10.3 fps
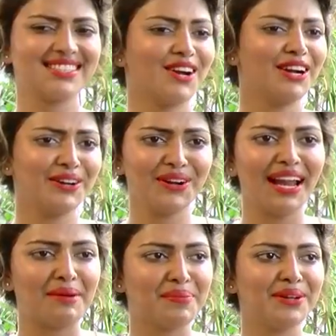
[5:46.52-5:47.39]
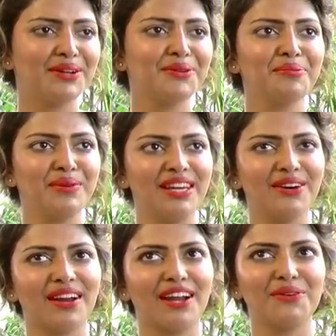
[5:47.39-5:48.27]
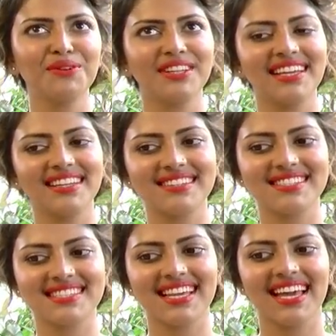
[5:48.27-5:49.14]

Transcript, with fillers: இட்ஸ் நாட் அட் ஆல் ஹேப்பனிங் டு மீ ஆர் ஐ டோன்ட் திங்க் இட் இஸ்